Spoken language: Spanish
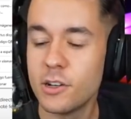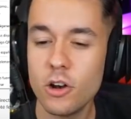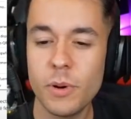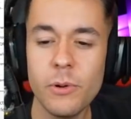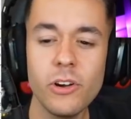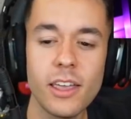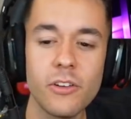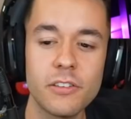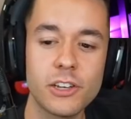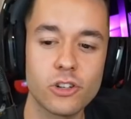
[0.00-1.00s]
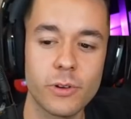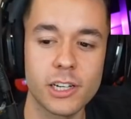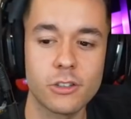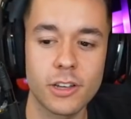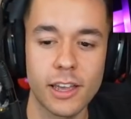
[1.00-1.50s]
Lo primero que quiero decir
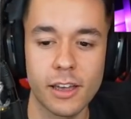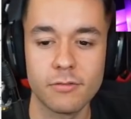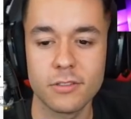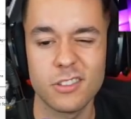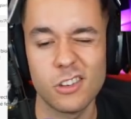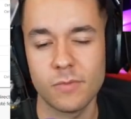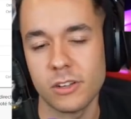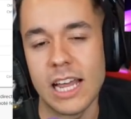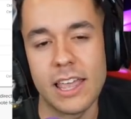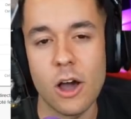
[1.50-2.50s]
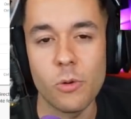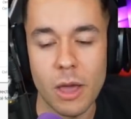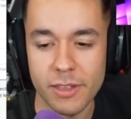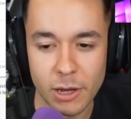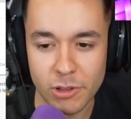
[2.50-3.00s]
sobre esto es que, o sea, ya
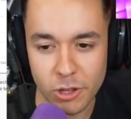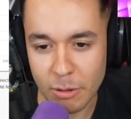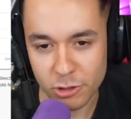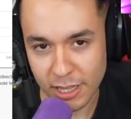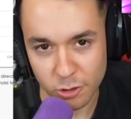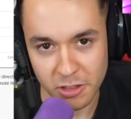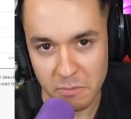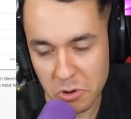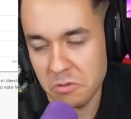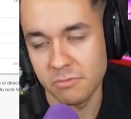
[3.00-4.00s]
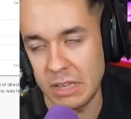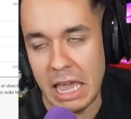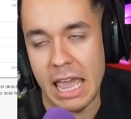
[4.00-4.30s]
obviamente cuando llevamos tanto tiempo,